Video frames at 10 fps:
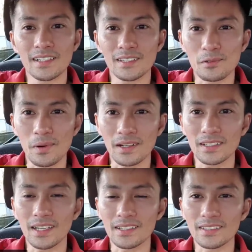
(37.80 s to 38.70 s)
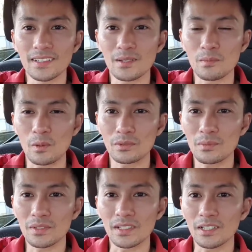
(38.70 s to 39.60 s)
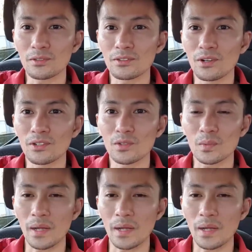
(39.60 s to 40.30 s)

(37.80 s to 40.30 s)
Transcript: Thì quản lý tài chính là một trong những cái yếu tố giúp